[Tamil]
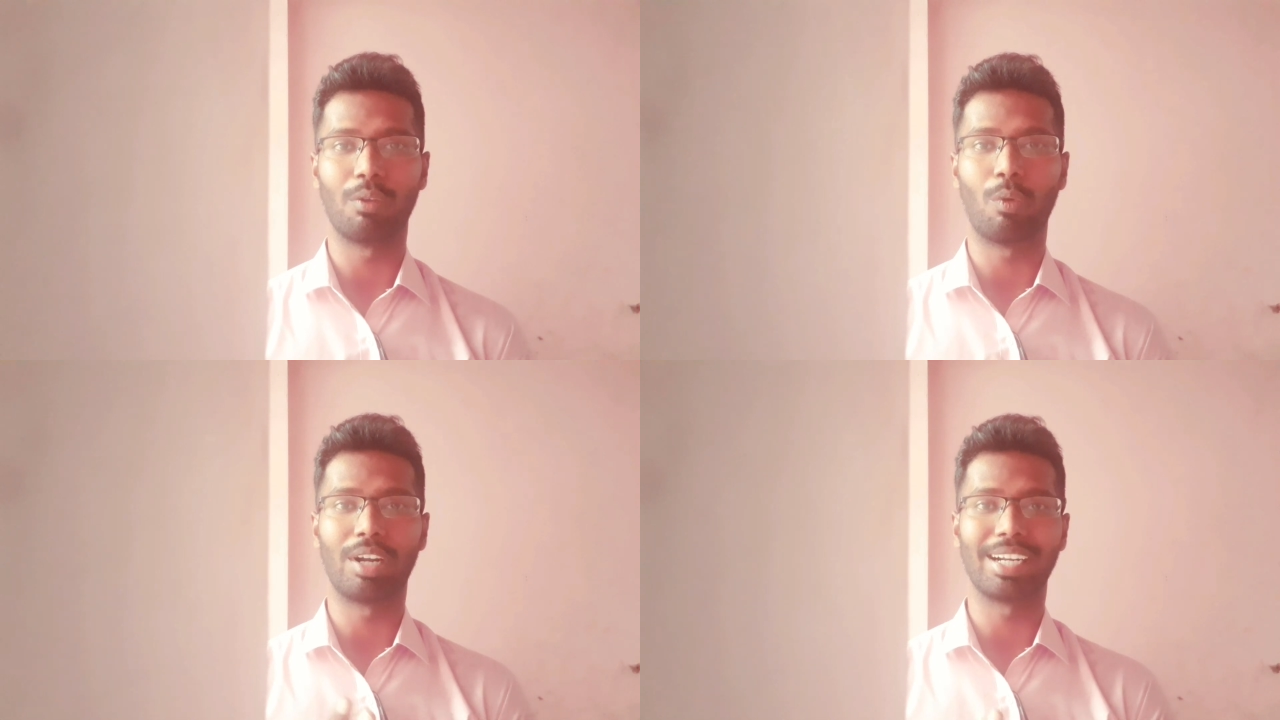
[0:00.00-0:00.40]

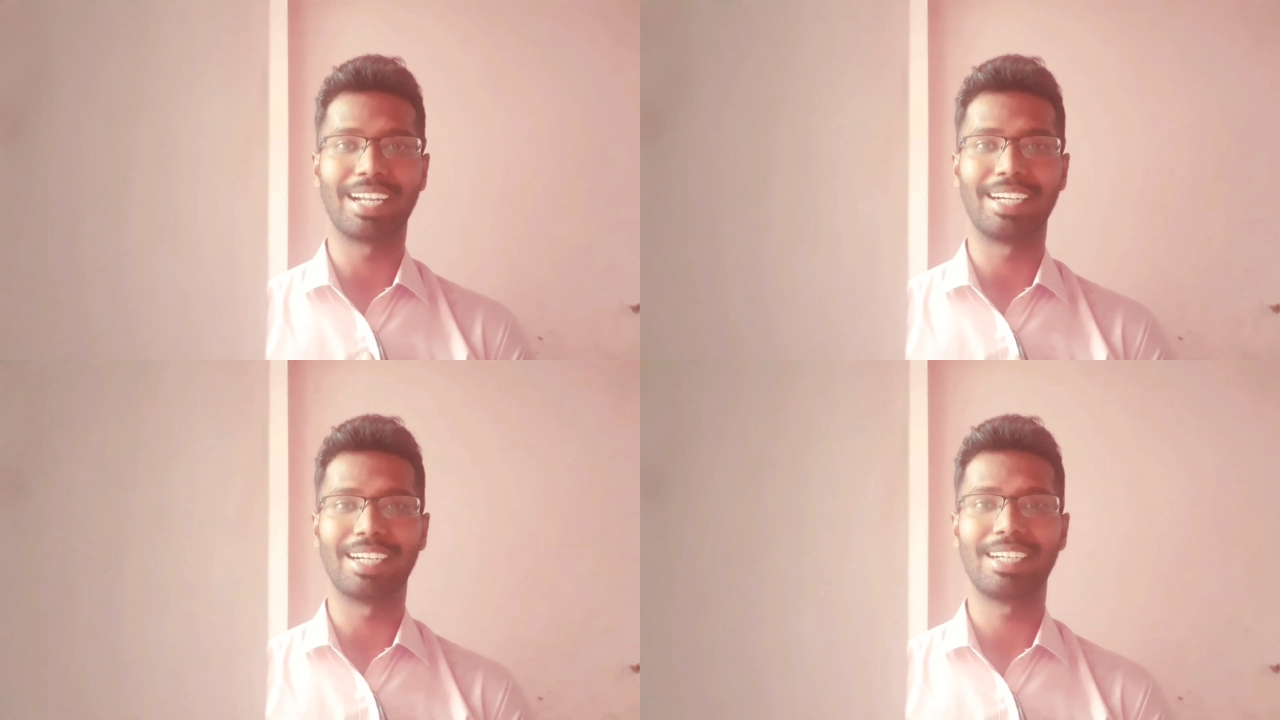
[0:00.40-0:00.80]
வாட்டர்
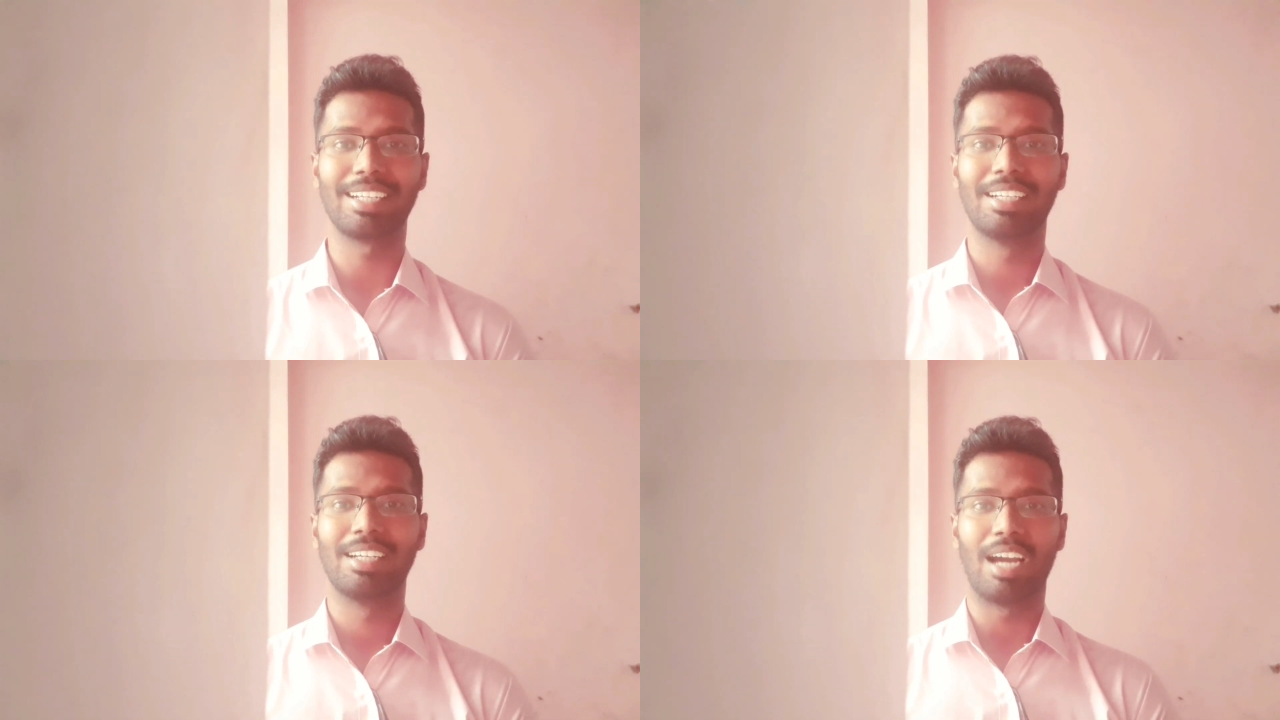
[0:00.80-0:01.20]
கண்டென்ட்
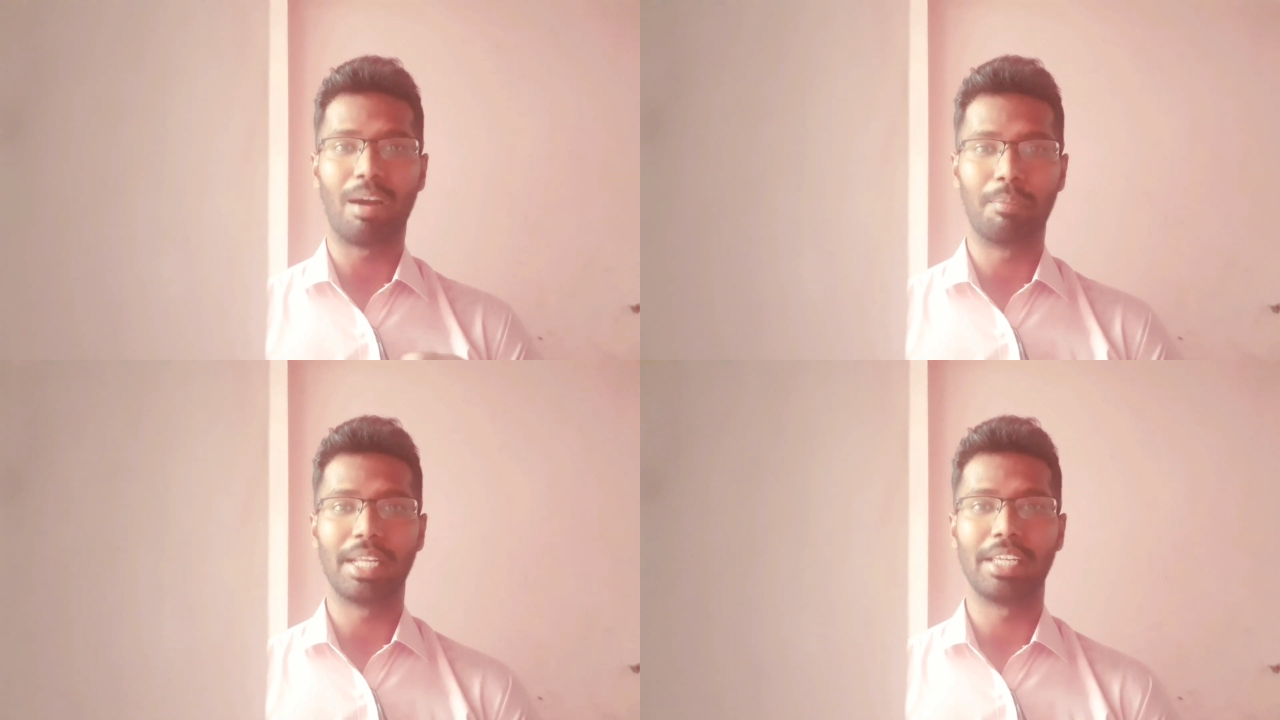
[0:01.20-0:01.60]

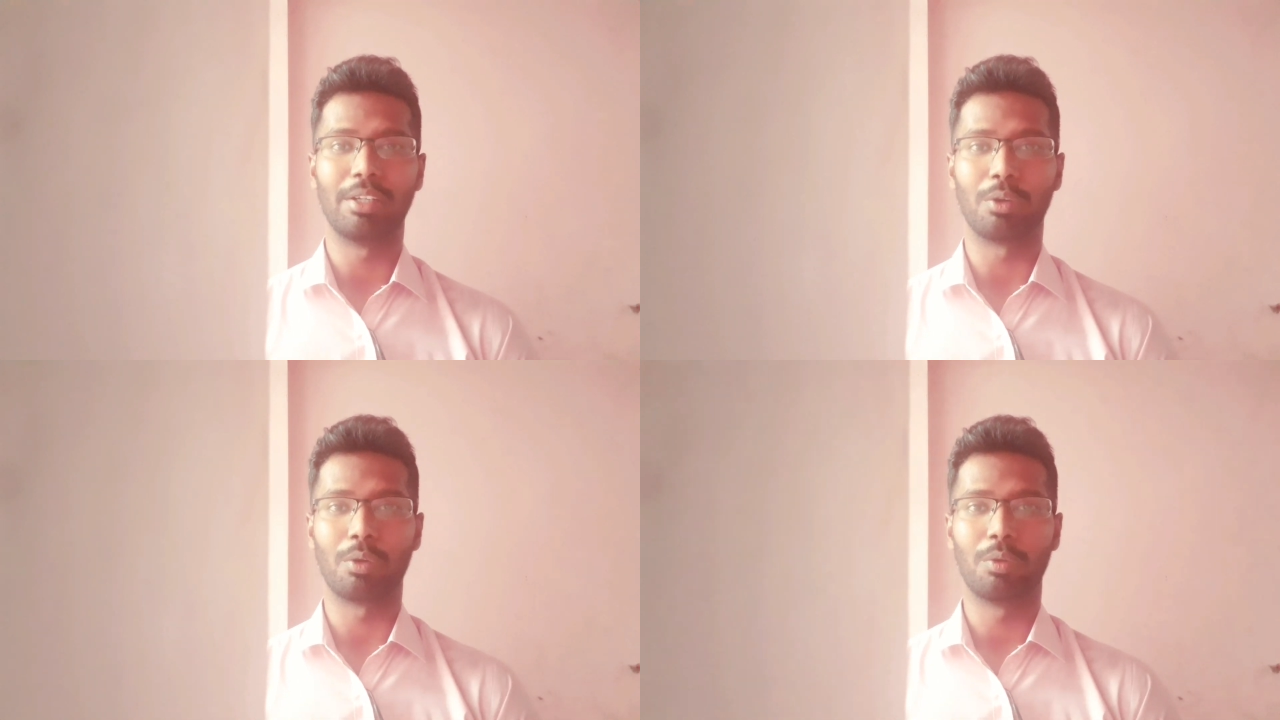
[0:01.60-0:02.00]
அப்படியே
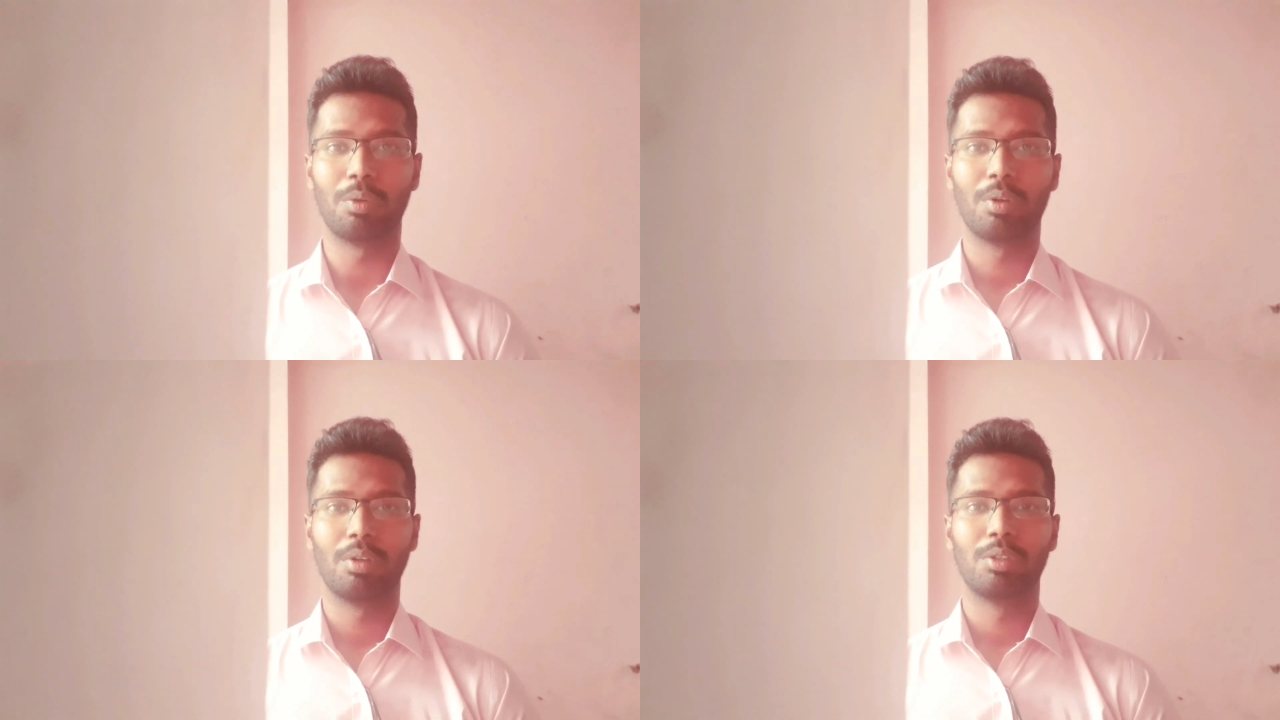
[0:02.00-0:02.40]
இருக்கும்
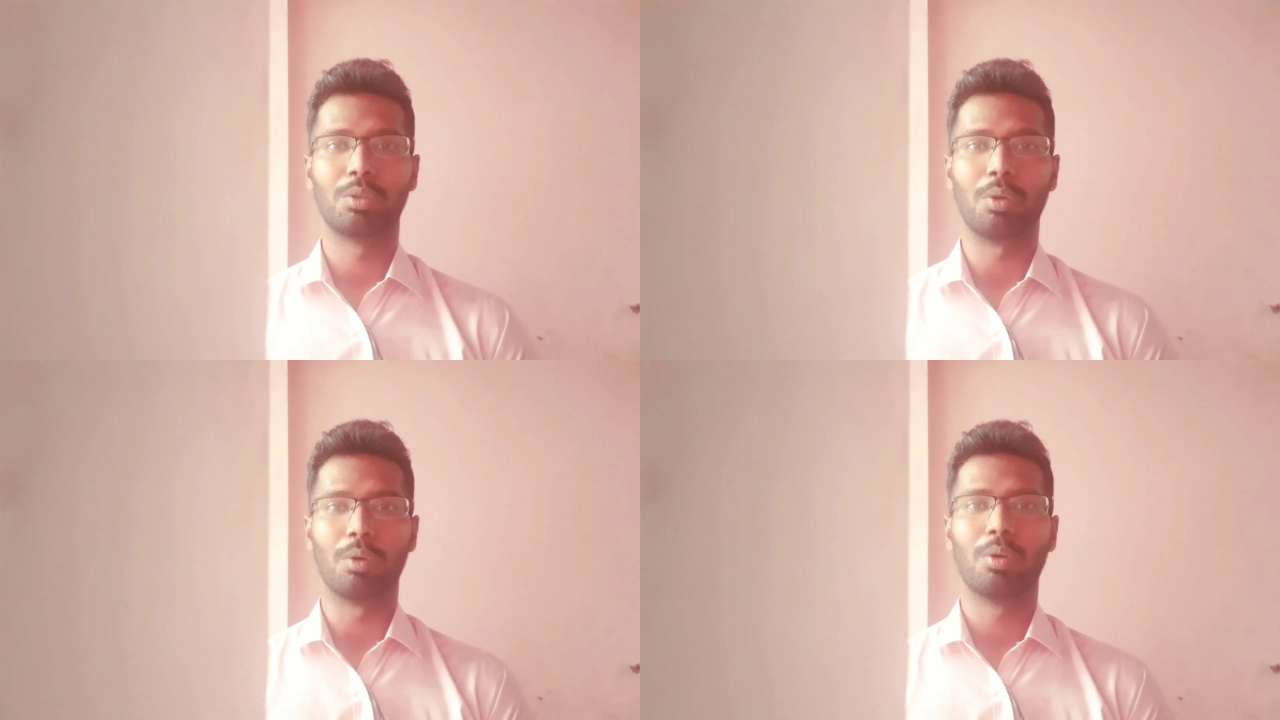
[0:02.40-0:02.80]
ஸோ